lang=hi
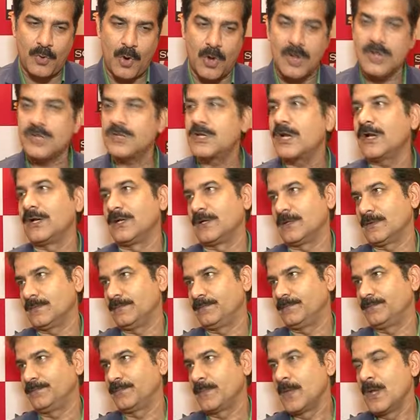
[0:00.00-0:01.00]
कंटेंट
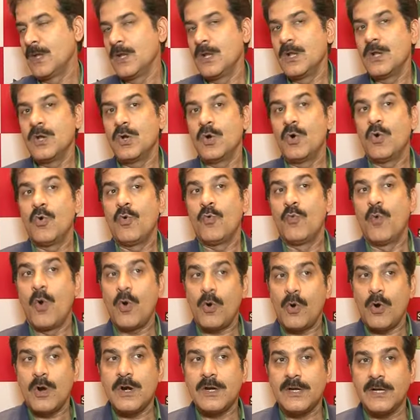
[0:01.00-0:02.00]
वो
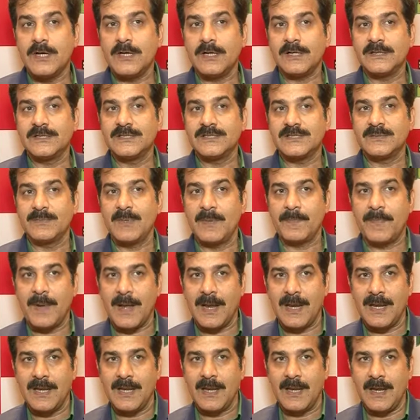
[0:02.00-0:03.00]
कंटेंट का जैसे मैं
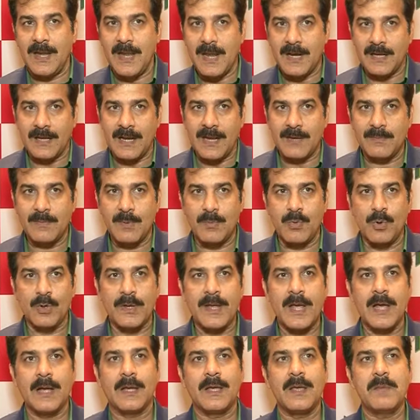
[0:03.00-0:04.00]
पहले एक लाइन में बोल
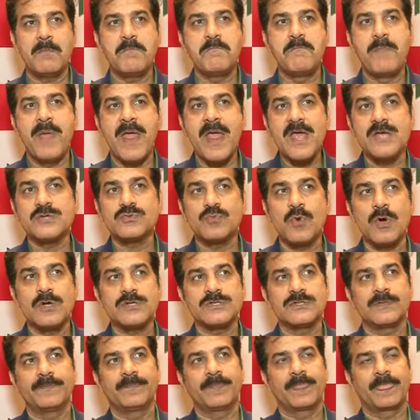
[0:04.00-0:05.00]
गया कि बेस
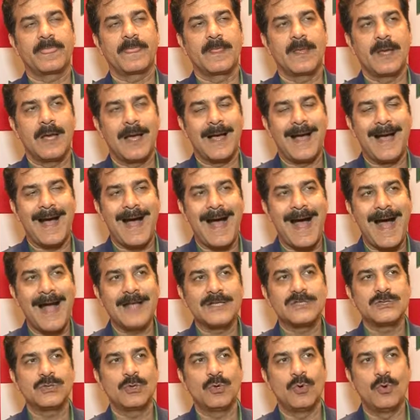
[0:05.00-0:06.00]
वॉज
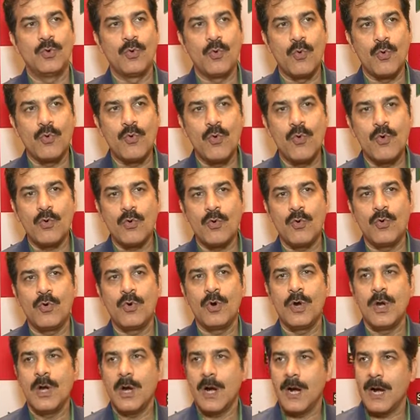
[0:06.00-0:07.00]
आज लोगों को
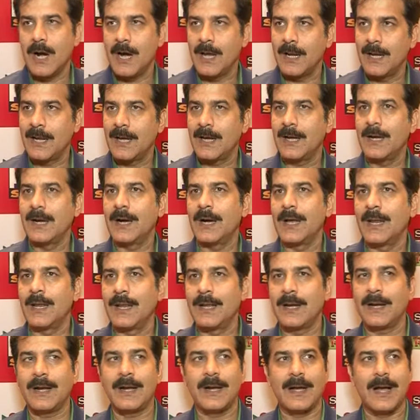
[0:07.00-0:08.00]
अलग
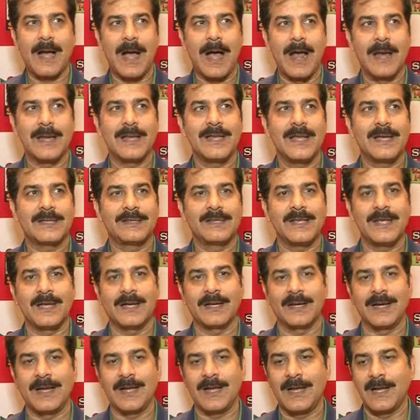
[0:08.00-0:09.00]
अलग कहानियाँ
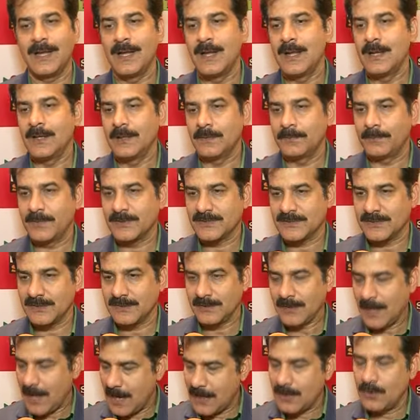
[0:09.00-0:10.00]
देखना
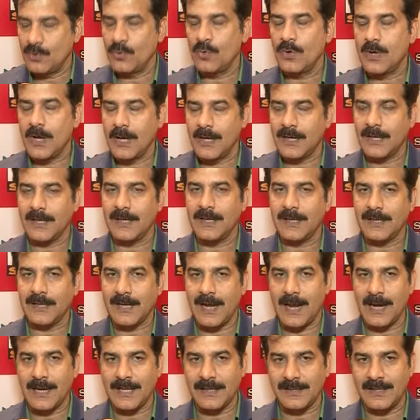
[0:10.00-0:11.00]
पसंद आज लोग अलग अलग
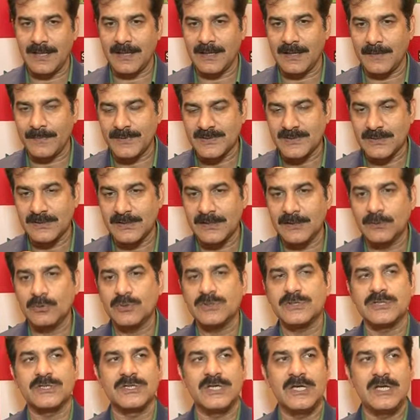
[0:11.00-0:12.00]
कहानियाँ देखना पसंद करते
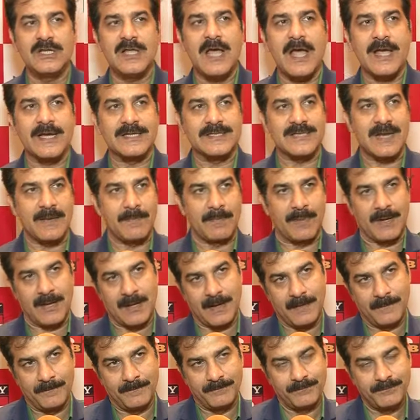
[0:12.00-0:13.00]
हो सीधा एग्जाम्पल
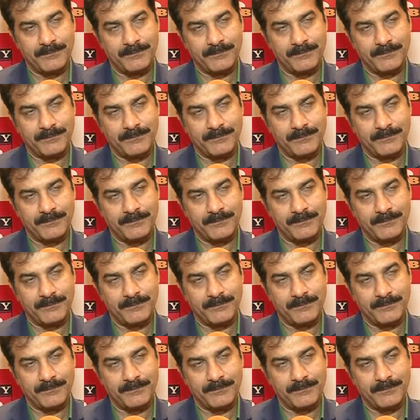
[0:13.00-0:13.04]
है